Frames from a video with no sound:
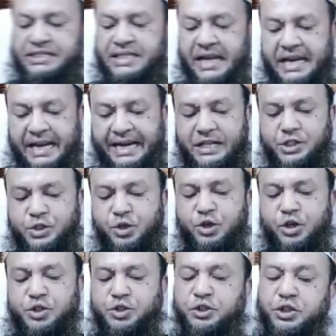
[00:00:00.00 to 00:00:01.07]
চার রাখার সৈন্য
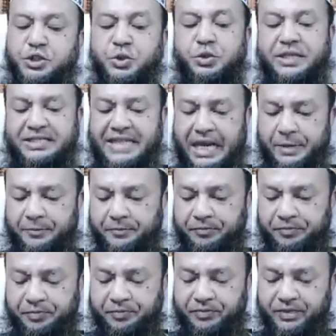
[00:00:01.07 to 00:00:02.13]
যদি ছুটে যায়
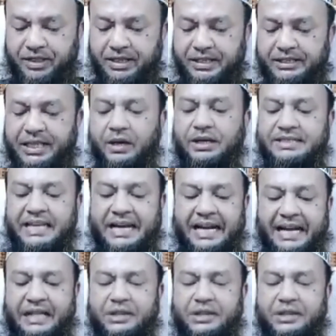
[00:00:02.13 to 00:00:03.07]
তাহলে চার রাকাত